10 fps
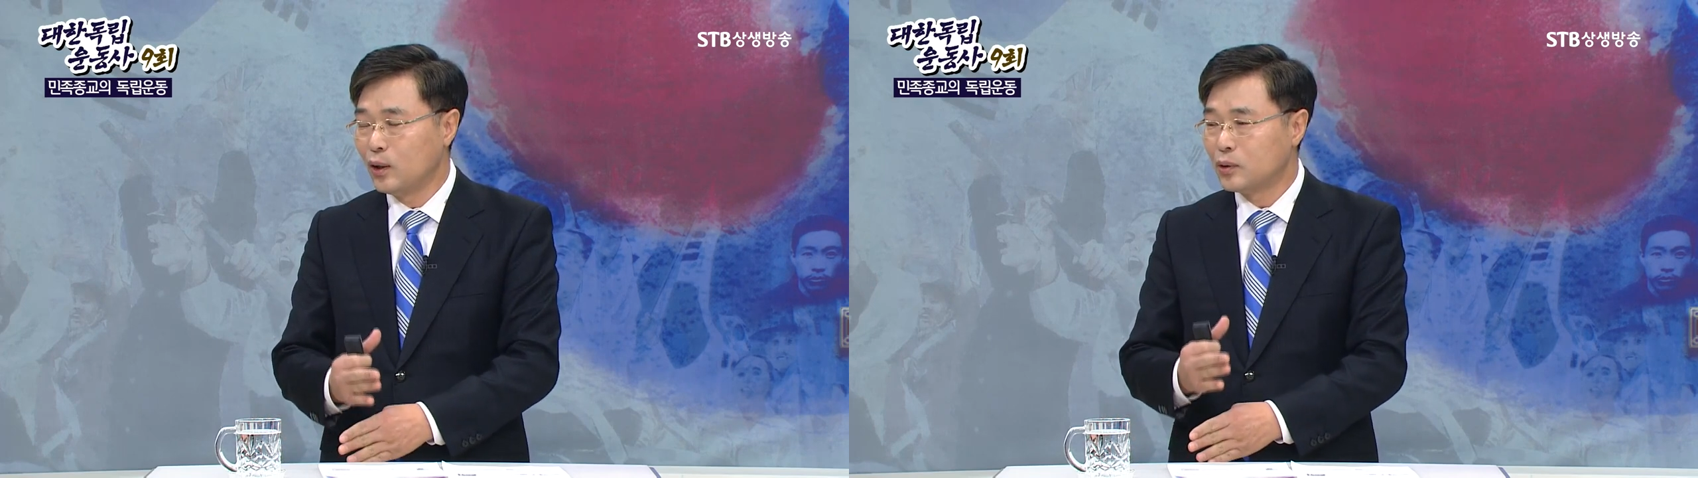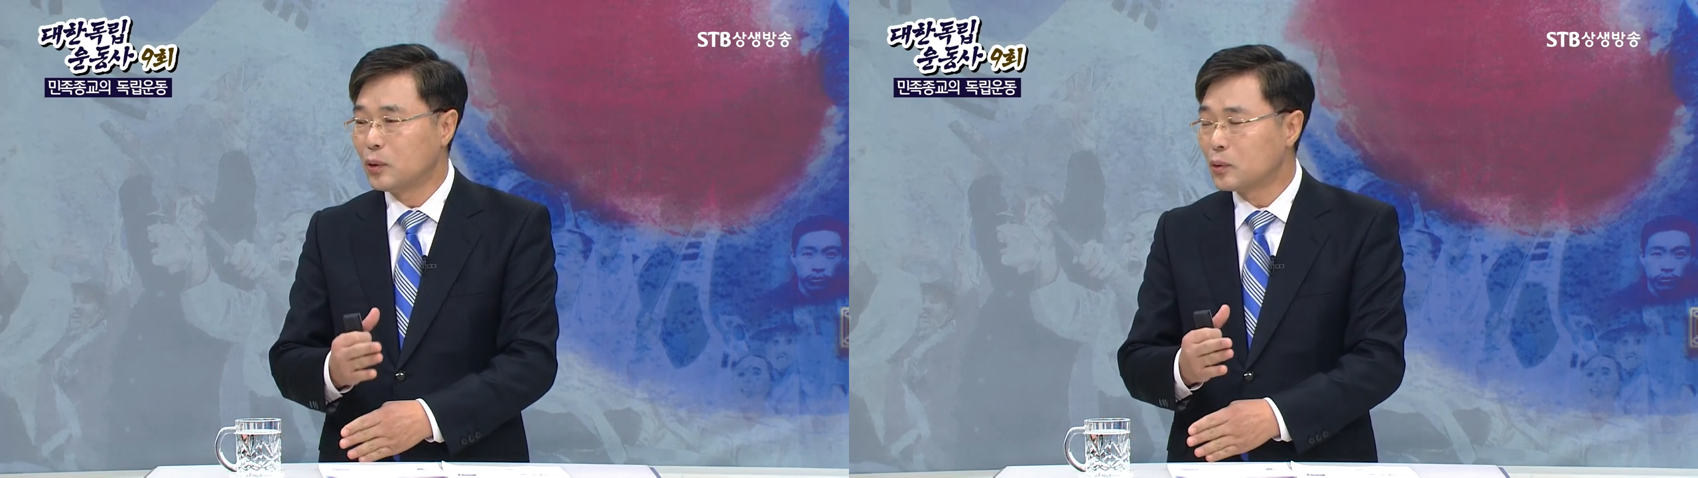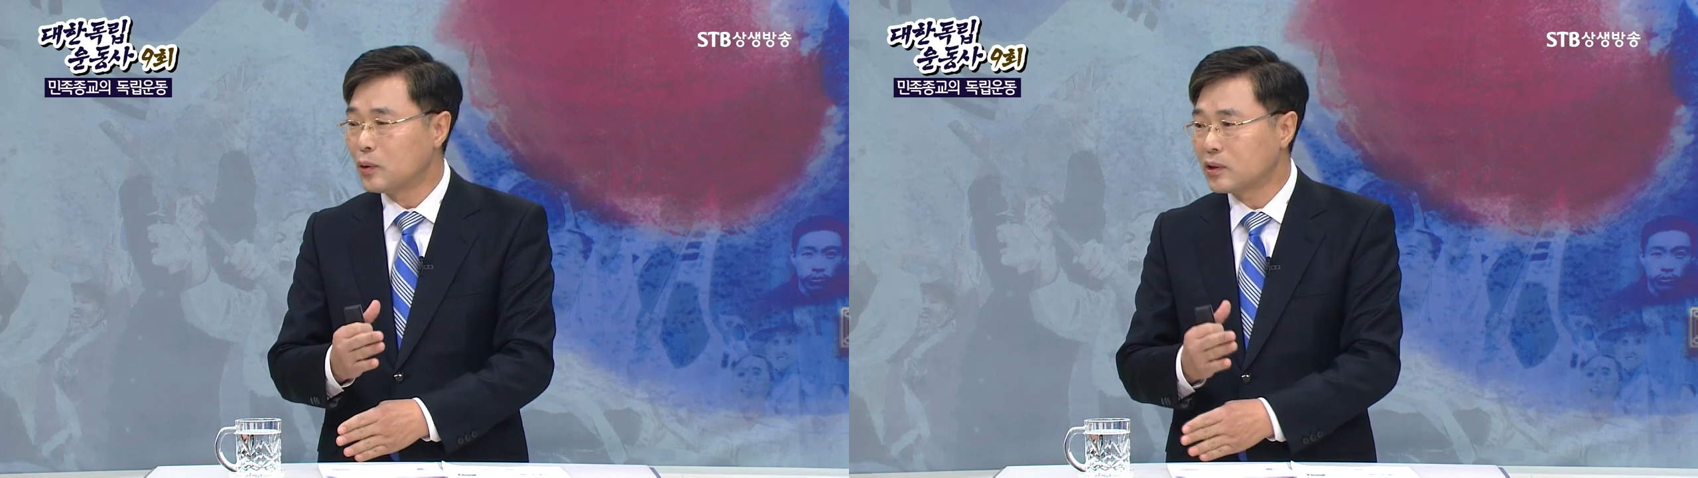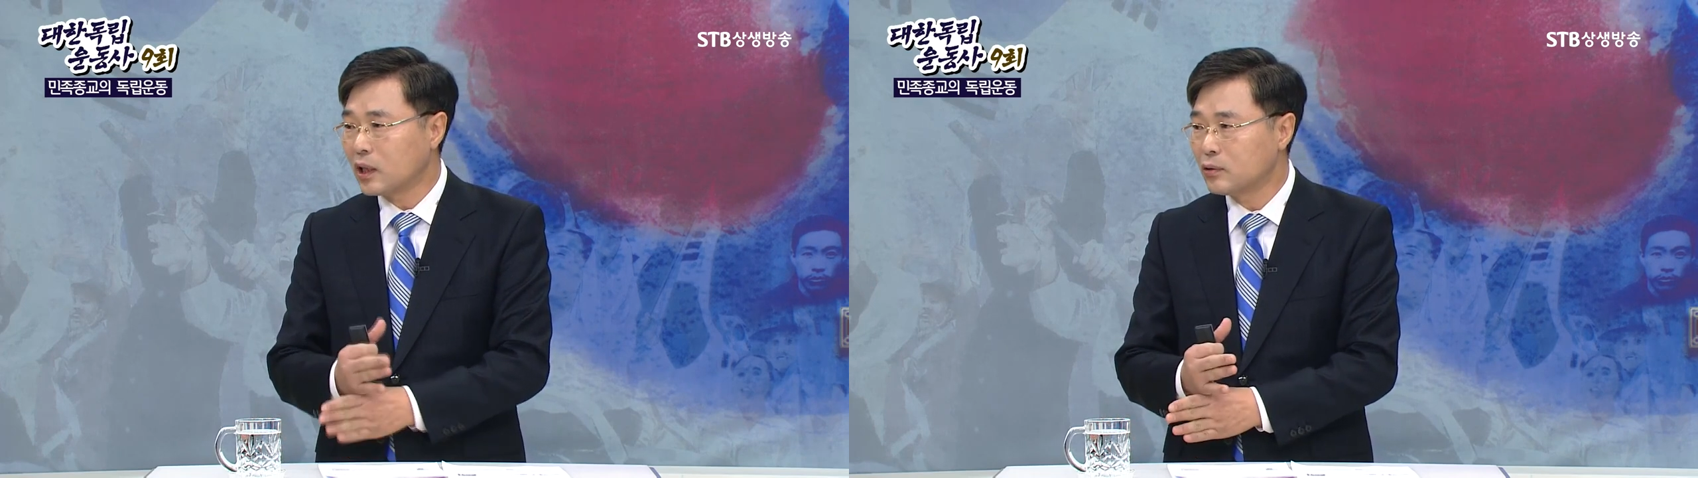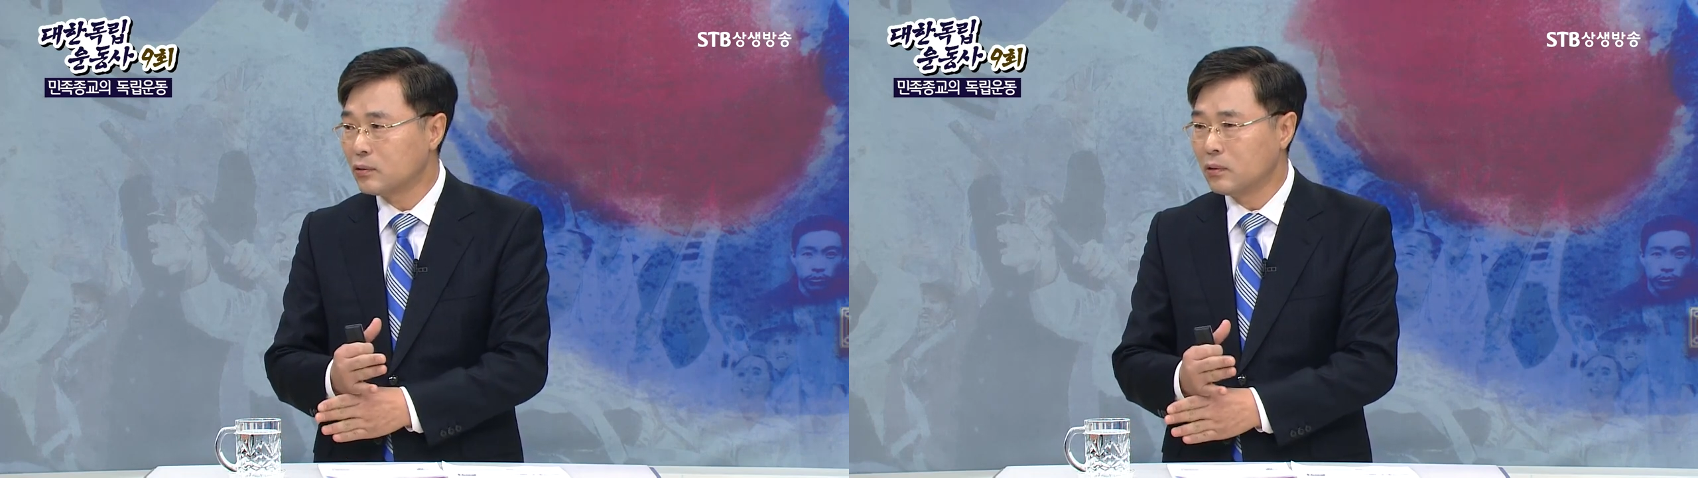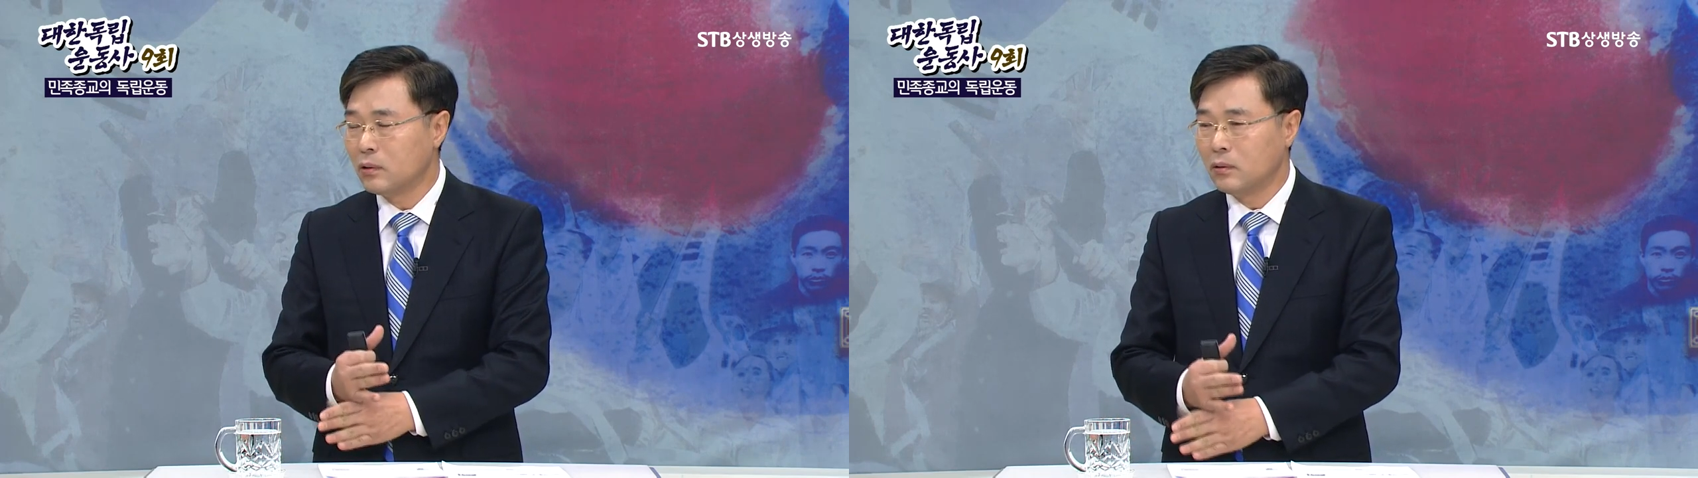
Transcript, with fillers: 종교의 자유?